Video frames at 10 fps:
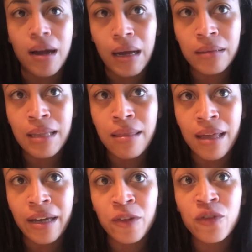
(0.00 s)
da
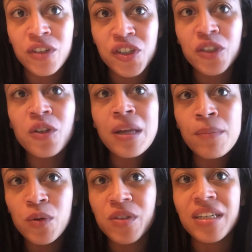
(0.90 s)
faia, do vestido ou da
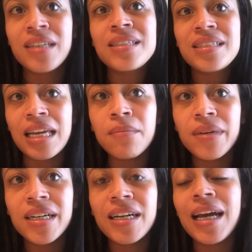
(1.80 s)
blusa sem
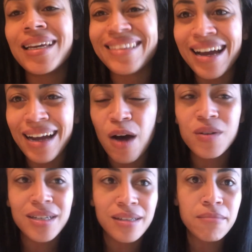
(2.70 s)
manga e da
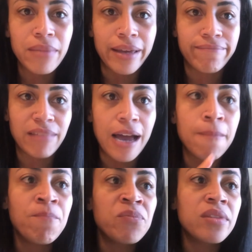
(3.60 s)
calça também, tá?
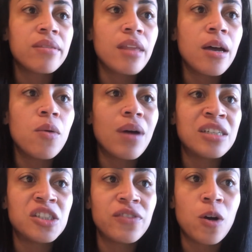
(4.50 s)
Então, a
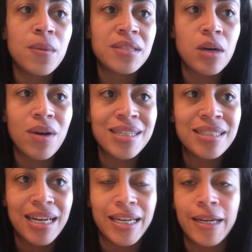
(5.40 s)
gente vai começar com a
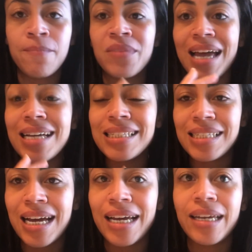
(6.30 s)
saia. A
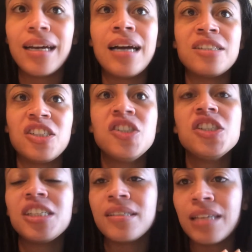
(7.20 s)
saia, a gente
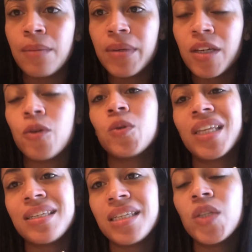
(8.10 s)
já sabe que o
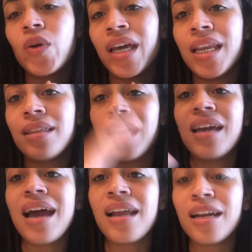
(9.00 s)
tecido, ele tem
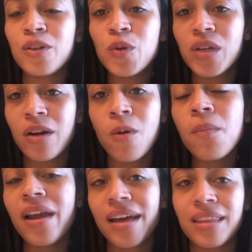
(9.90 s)
a largura
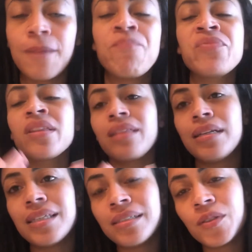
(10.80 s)
completa. Tem
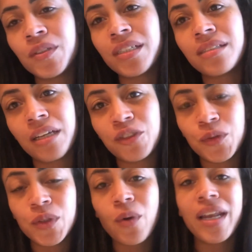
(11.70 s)
tecidos que tem de
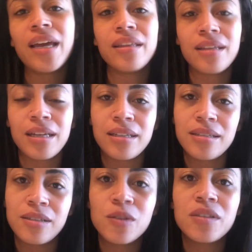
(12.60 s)
1,40, tem
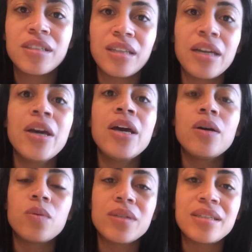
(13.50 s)
tecidos que tem
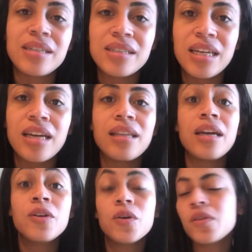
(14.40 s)
1,60
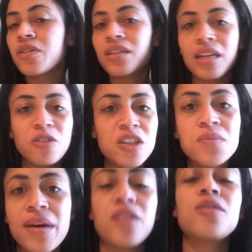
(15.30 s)
e outros que tem 2
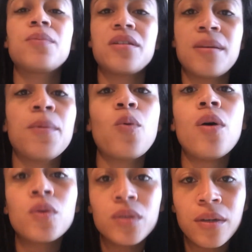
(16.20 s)
metros. Por exemplo, o
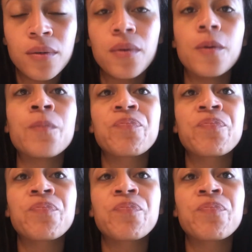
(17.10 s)
algodão cru,